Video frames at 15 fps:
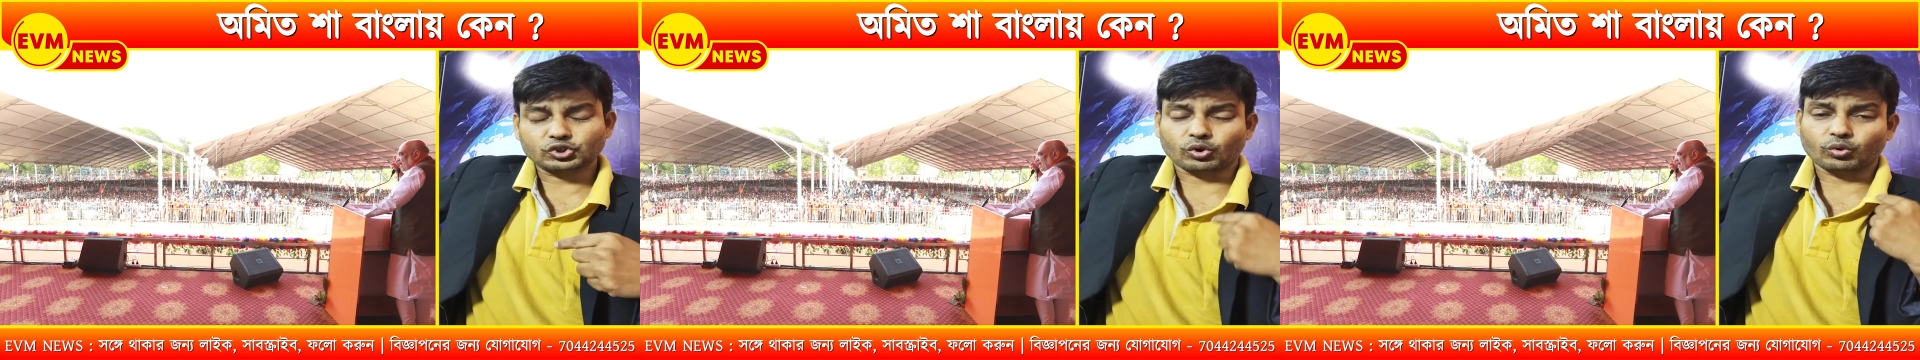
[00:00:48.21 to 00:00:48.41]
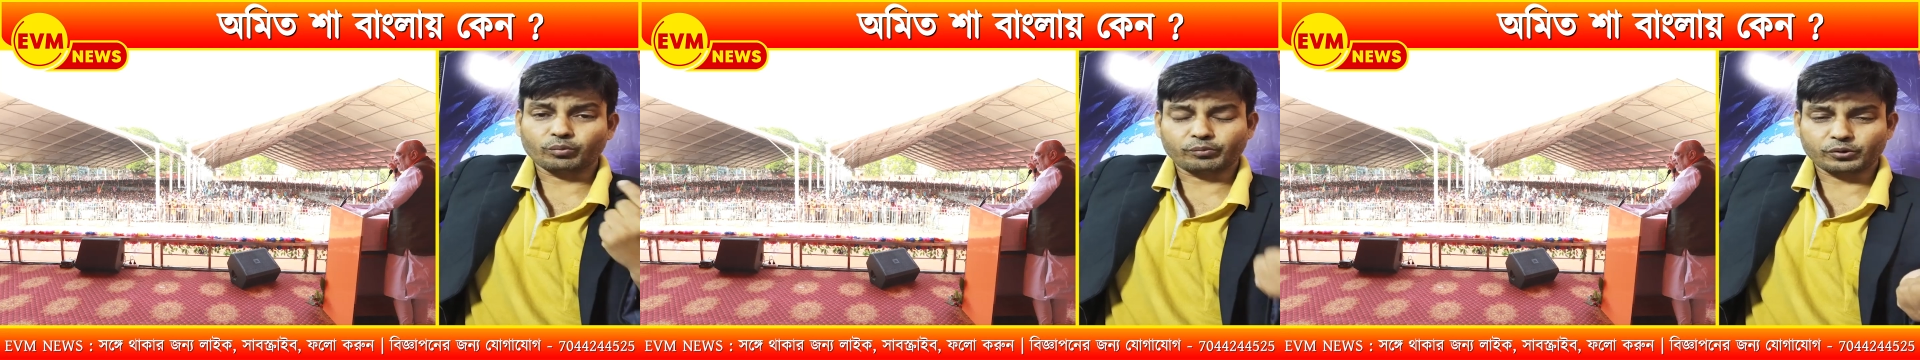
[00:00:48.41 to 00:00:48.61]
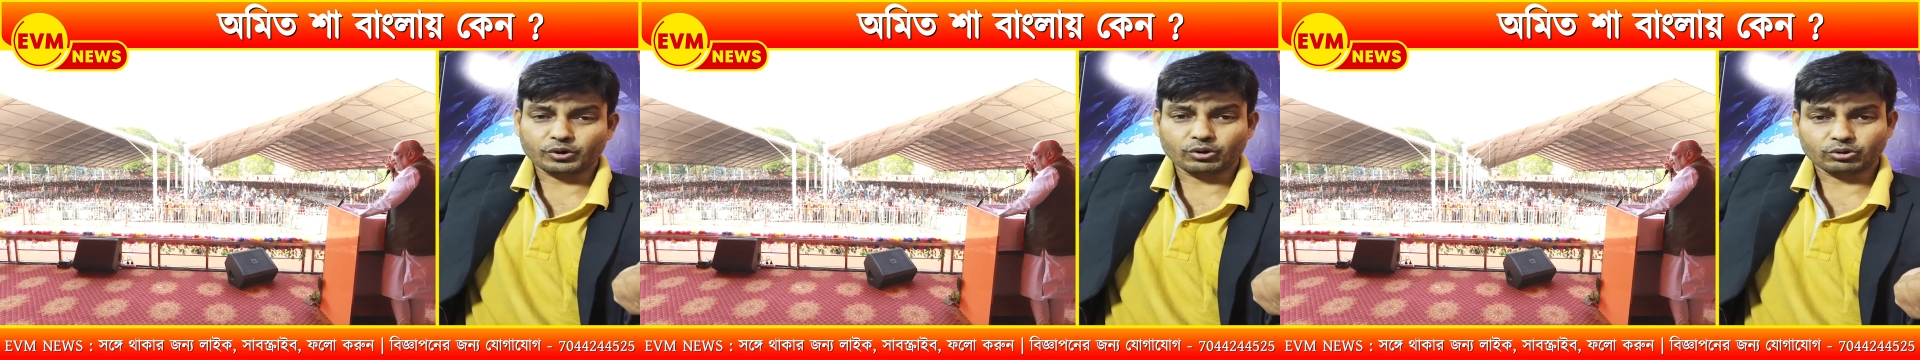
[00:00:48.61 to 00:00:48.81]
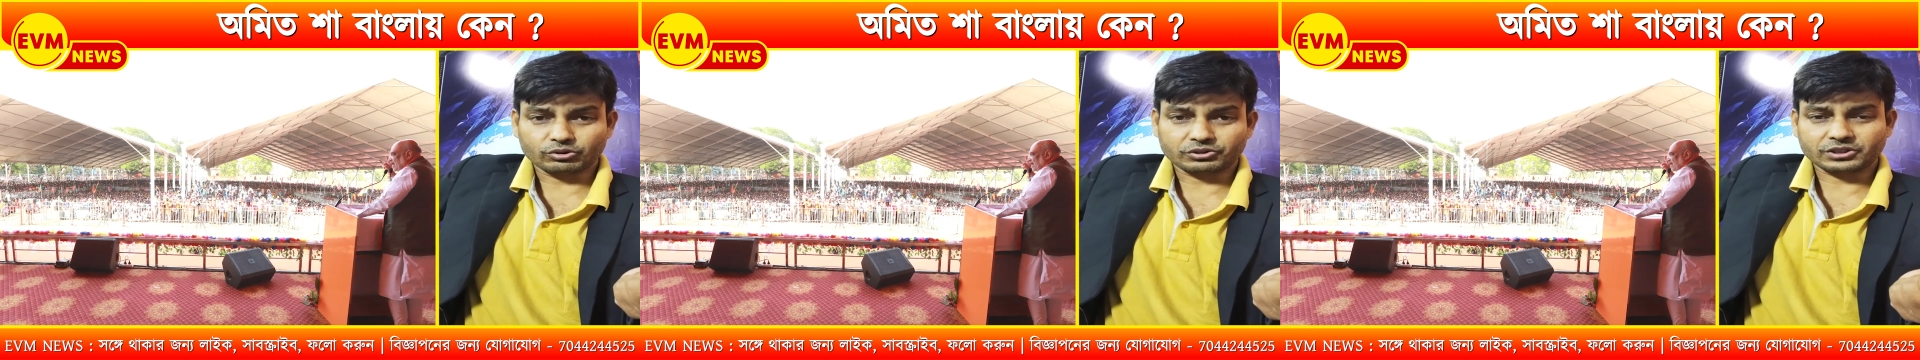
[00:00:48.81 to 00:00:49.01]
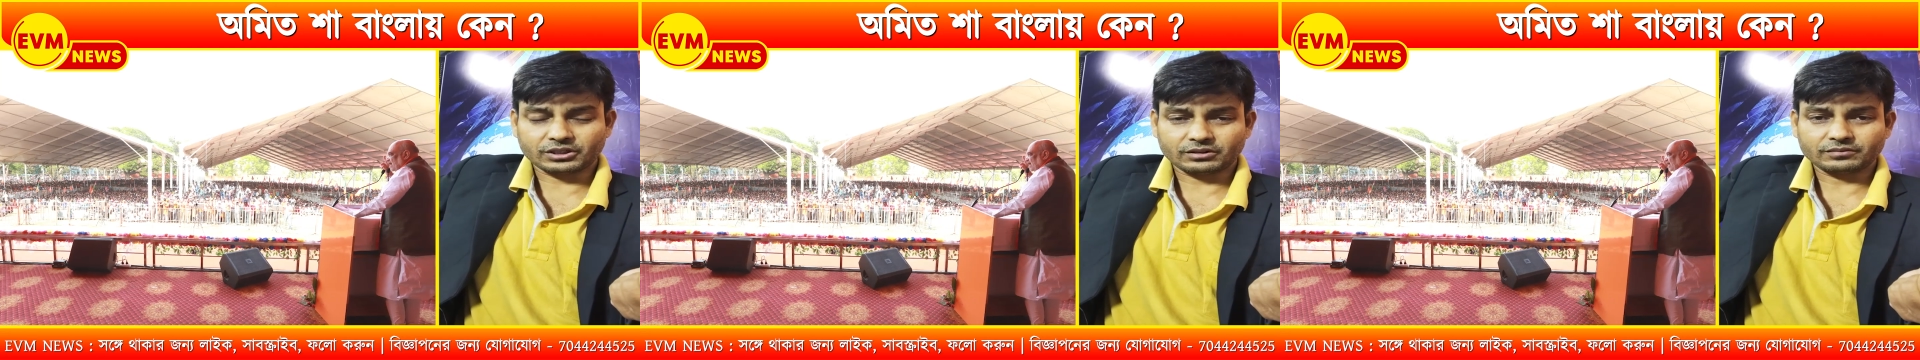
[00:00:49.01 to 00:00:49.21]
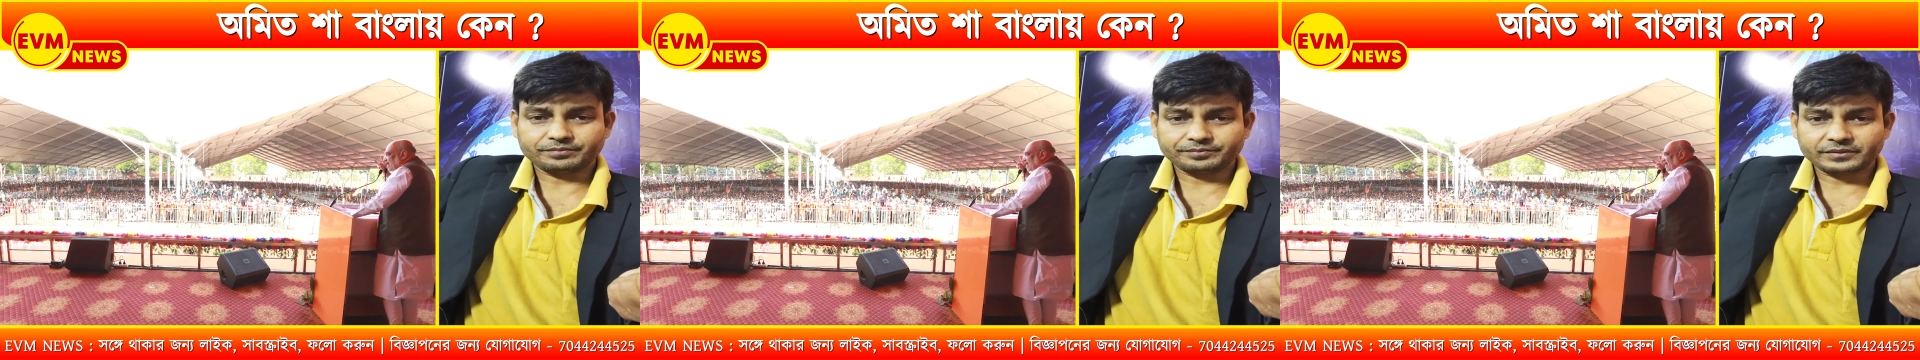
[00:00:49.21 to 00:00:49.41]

জনপ্রিয় হচ্ছেন